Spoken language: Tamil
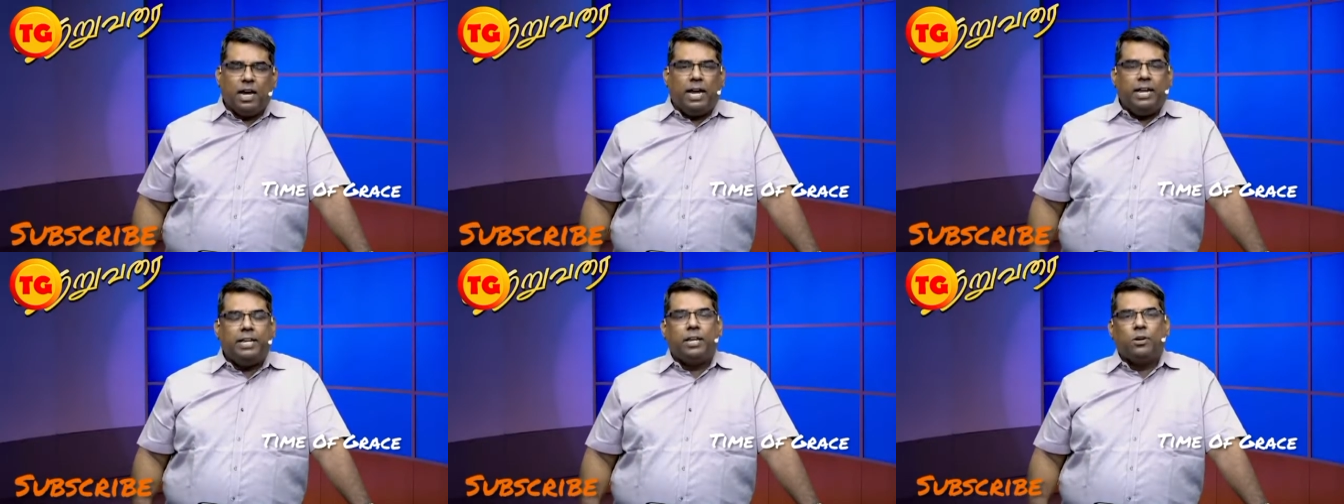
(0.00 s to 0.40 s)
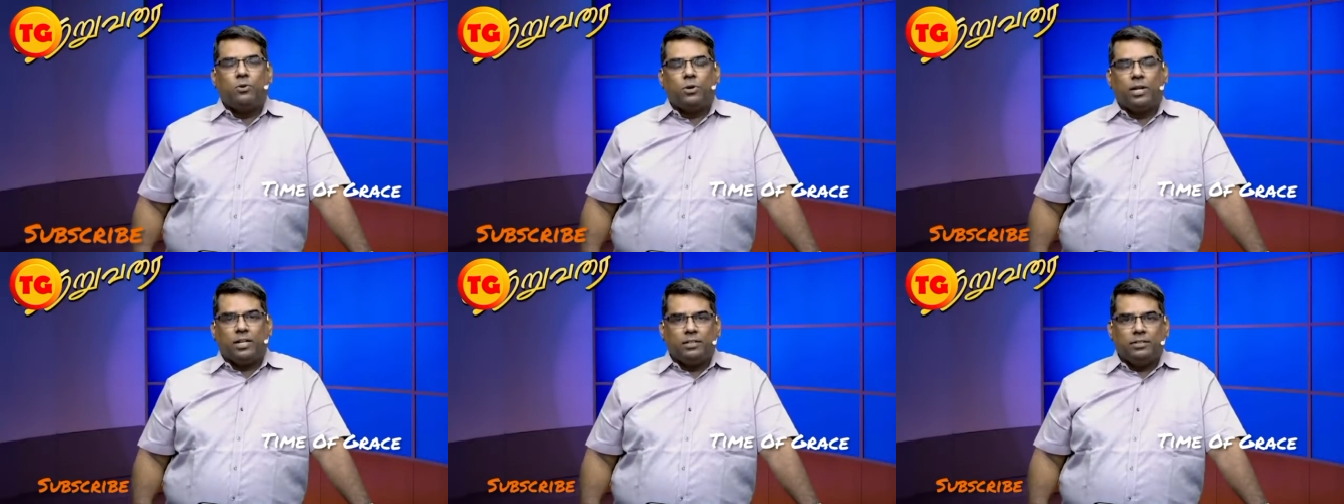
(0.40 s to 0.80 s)

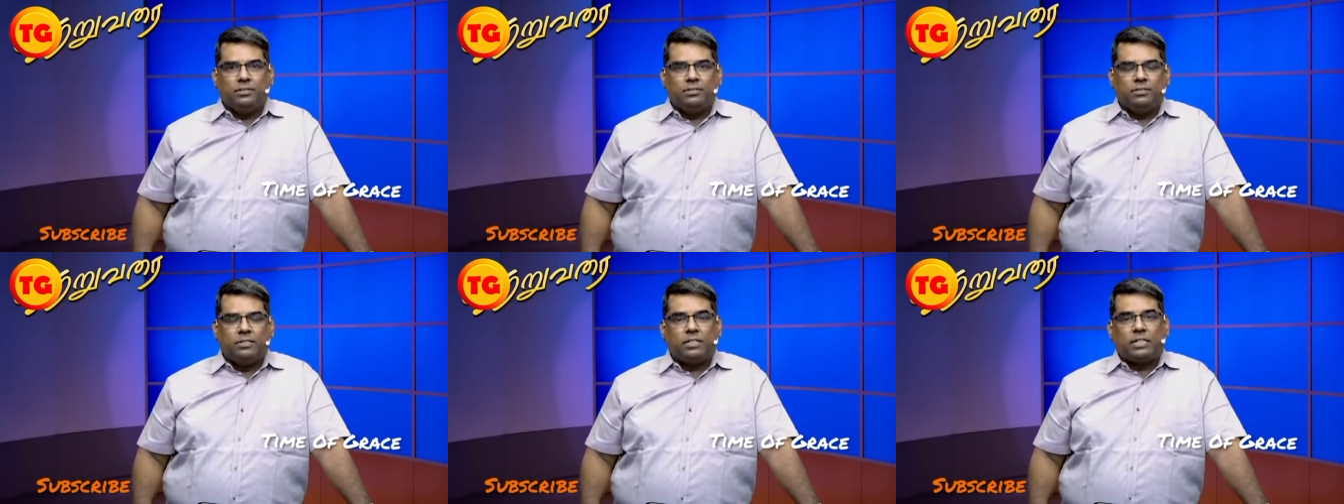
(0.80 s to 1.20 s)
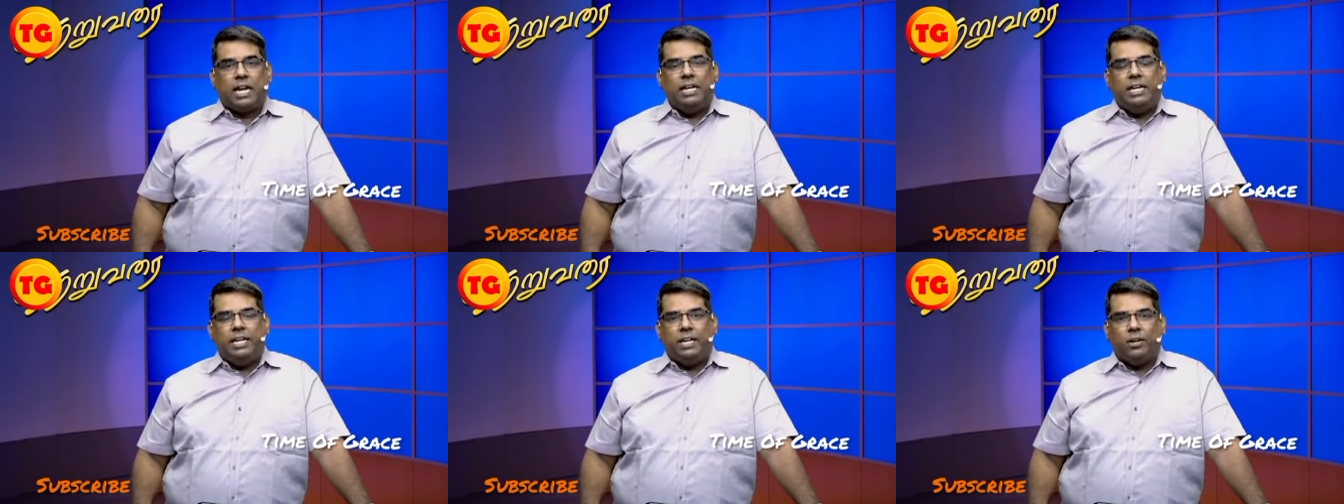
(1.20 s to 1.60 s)
அடிக்கக்கூடாது
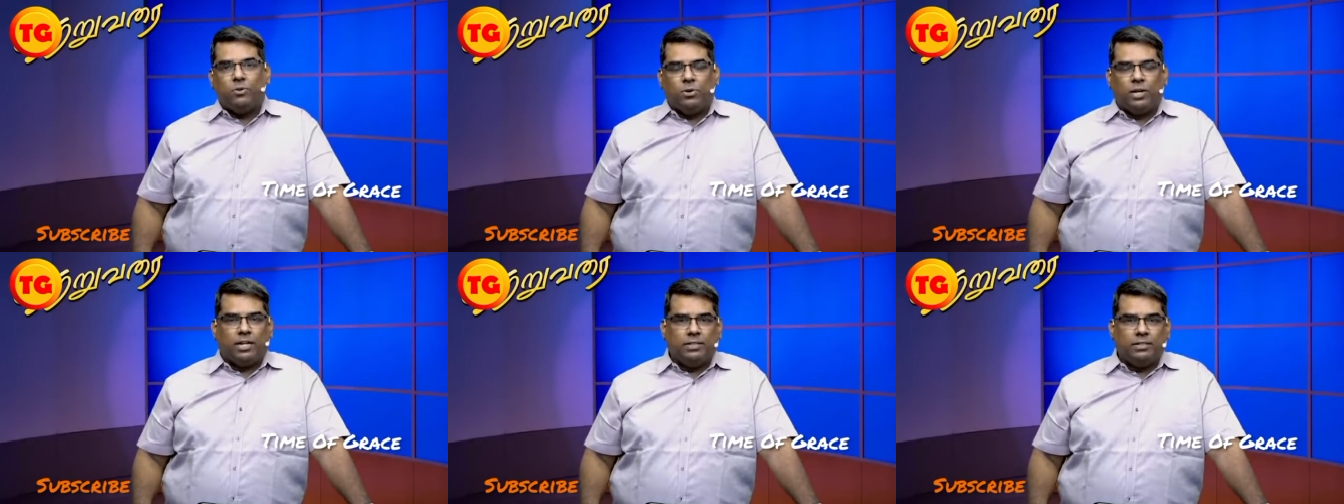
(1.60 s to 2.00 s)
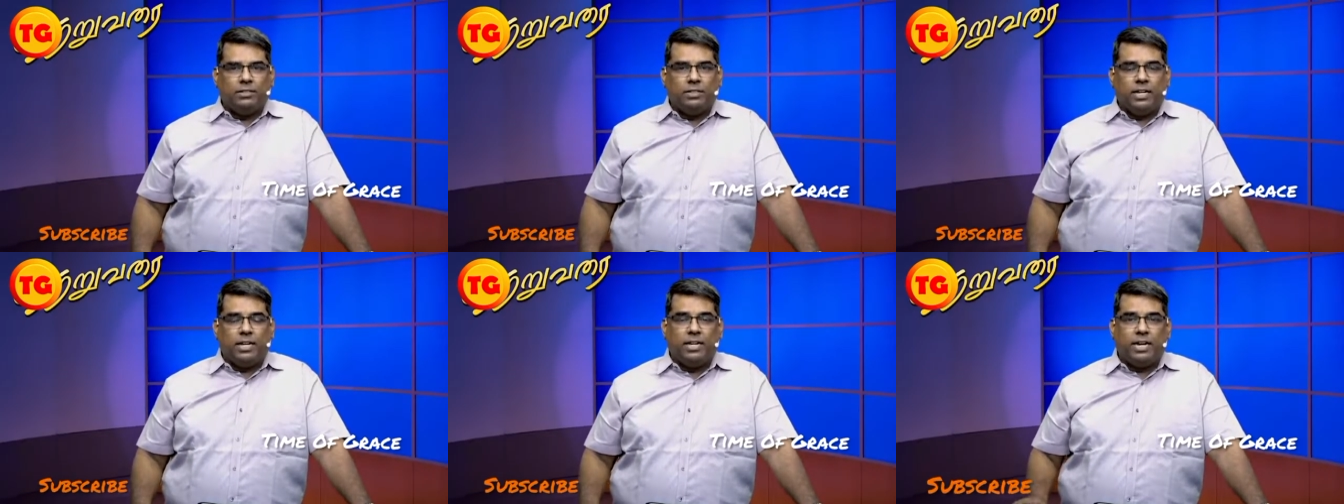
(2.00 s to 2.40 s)
கண்டிக்கக்கூடாது
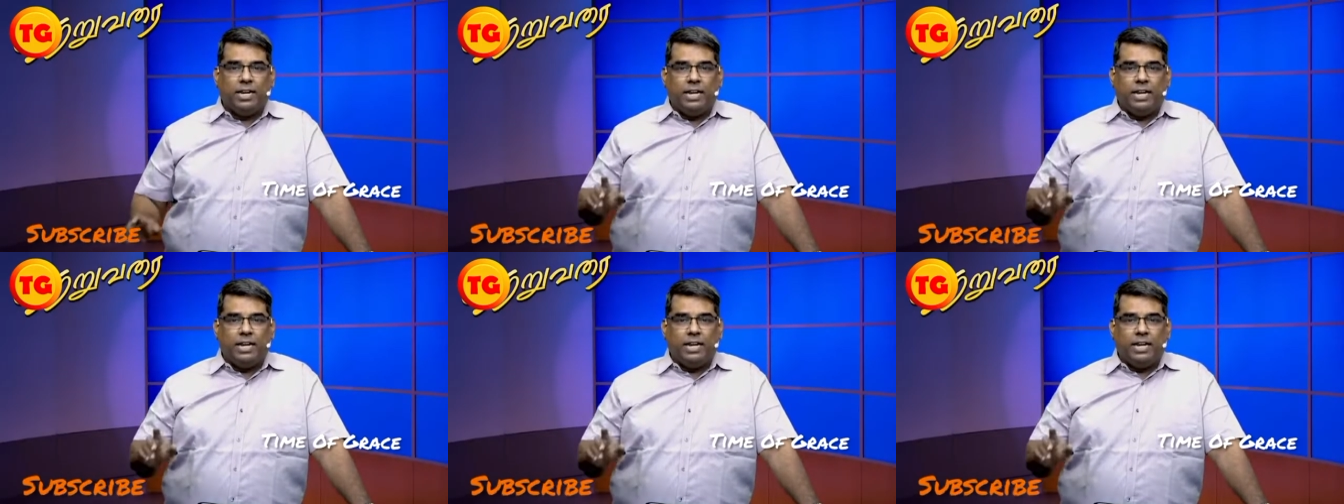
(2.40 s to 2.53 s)
என்கிற